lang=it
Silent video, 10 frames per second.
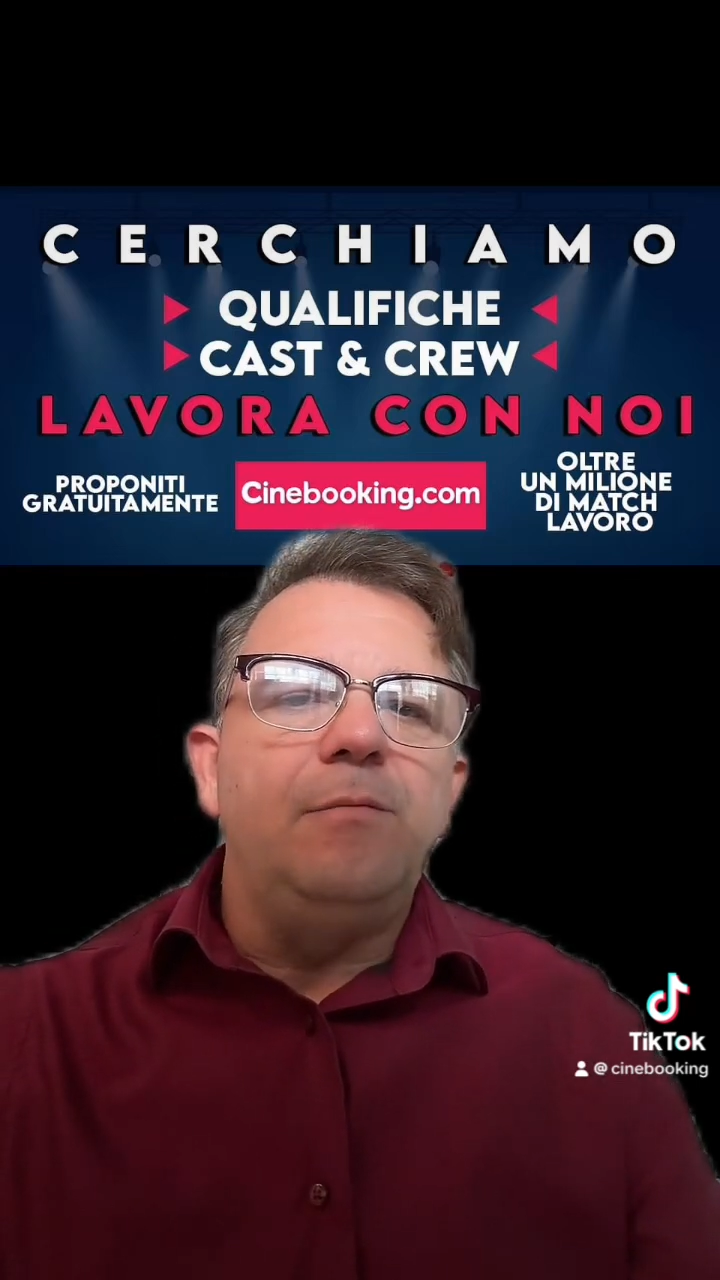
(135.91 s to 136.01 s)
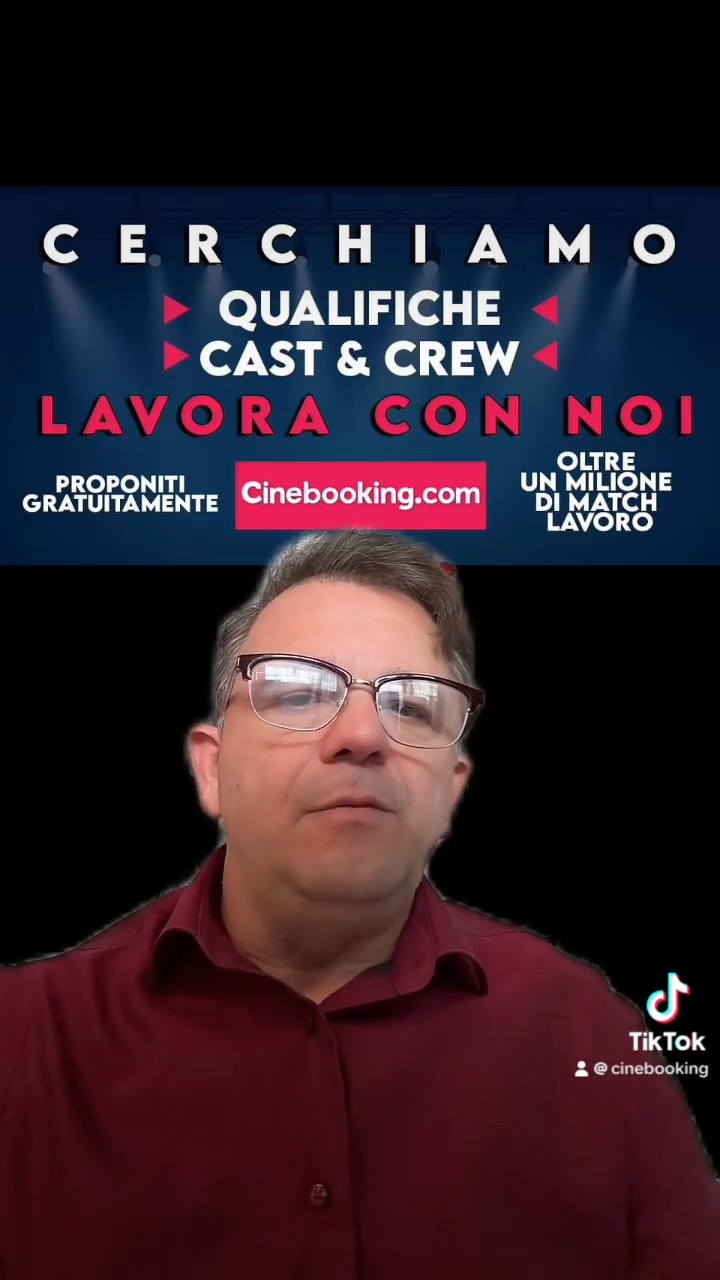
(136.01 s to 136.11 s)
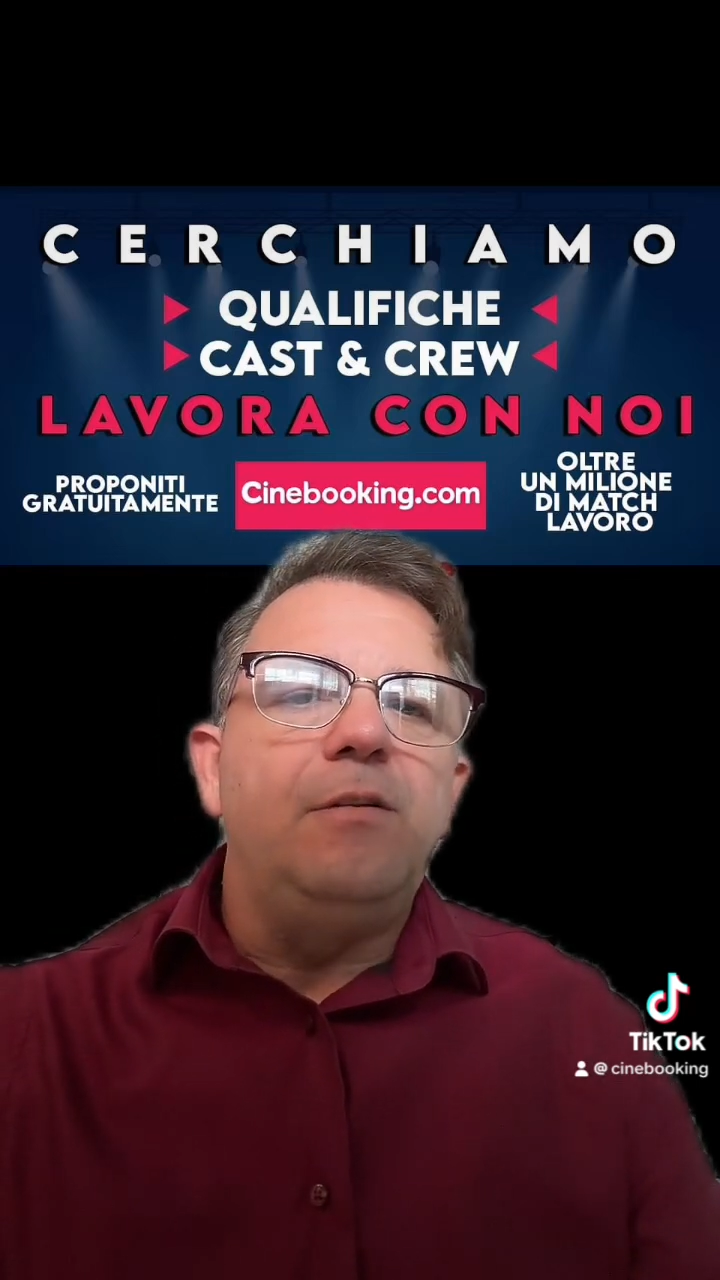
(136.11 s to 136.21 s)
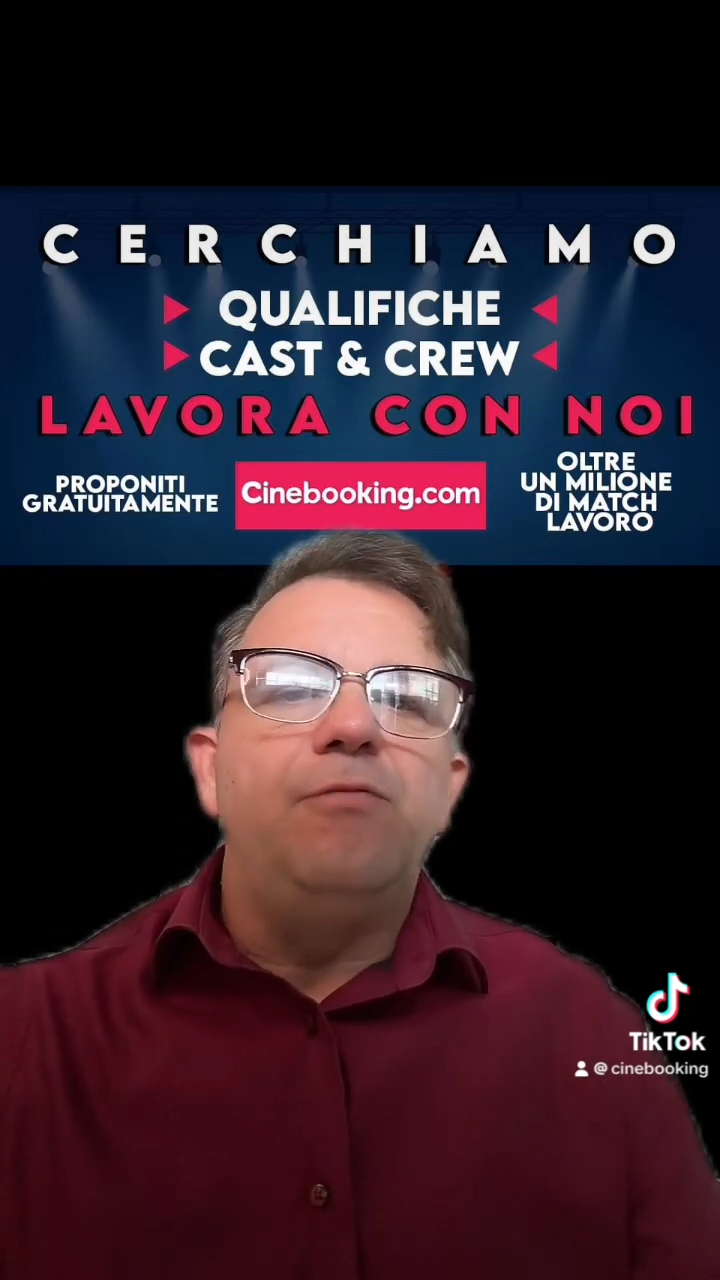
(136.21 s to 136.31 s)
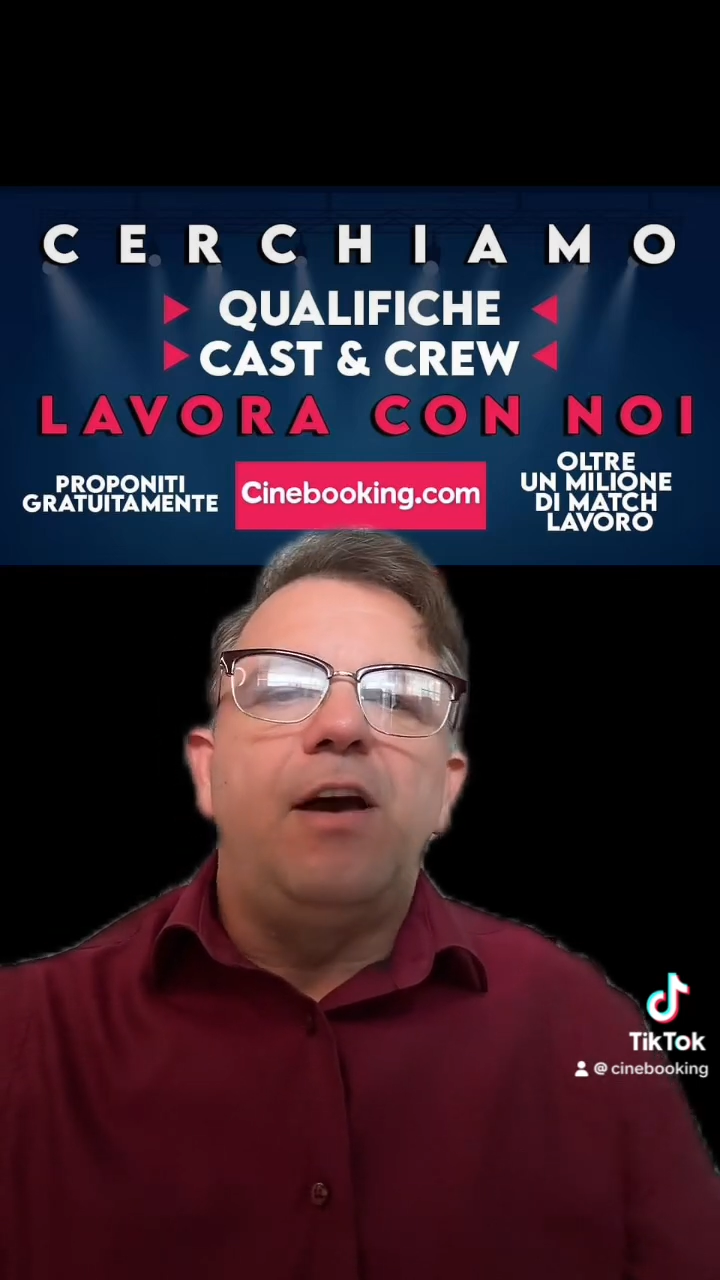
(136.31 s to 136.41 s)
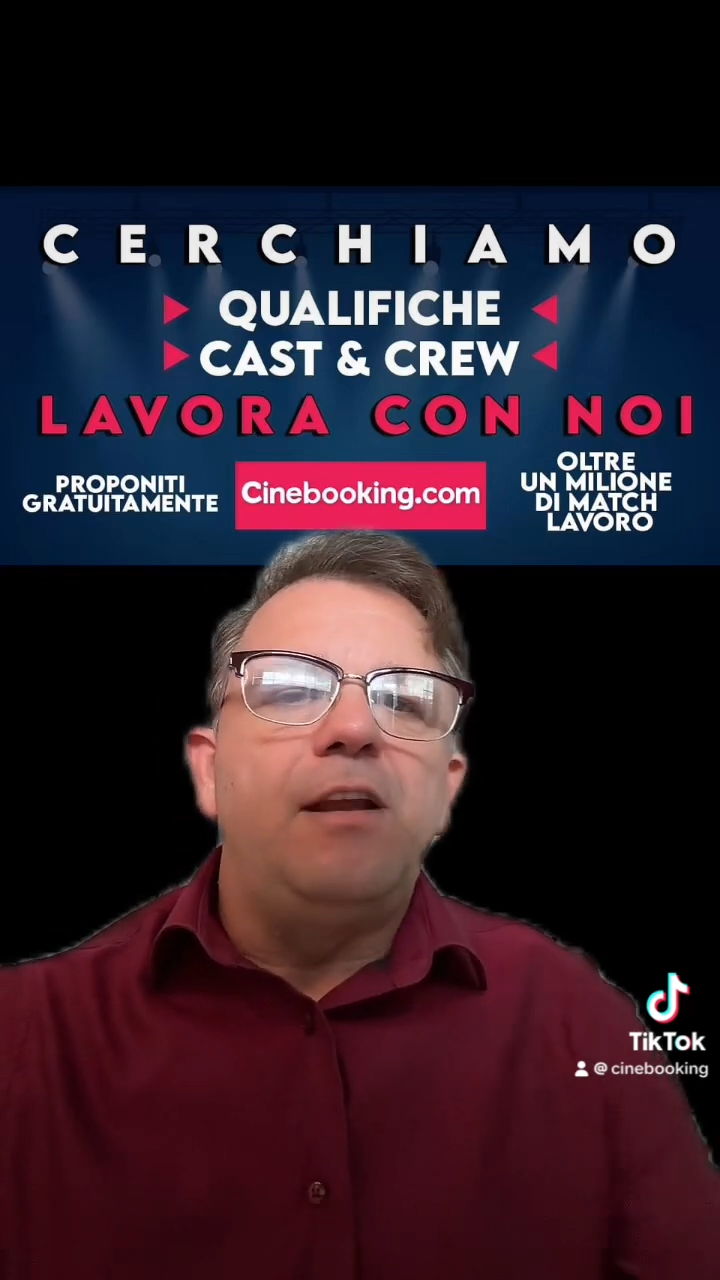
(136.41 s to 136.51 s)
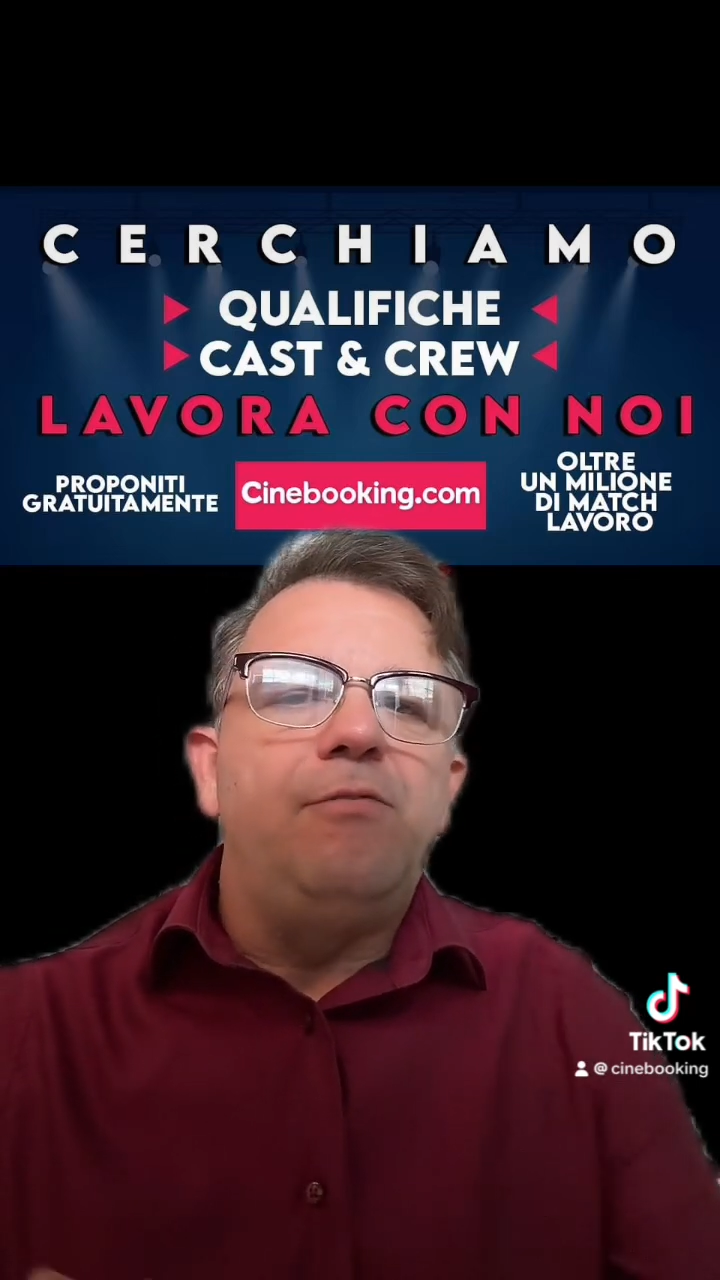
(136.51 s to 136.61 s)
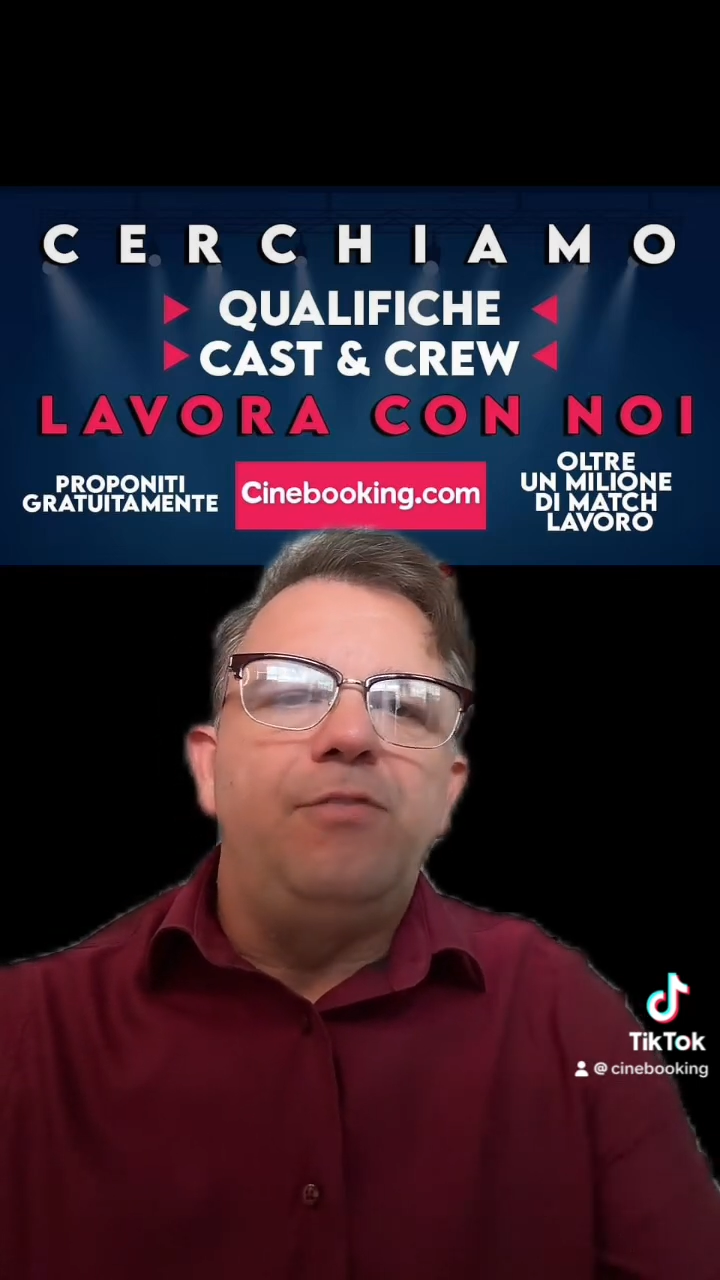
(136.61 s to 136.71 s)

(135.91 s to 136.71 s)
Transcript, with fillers: di fare il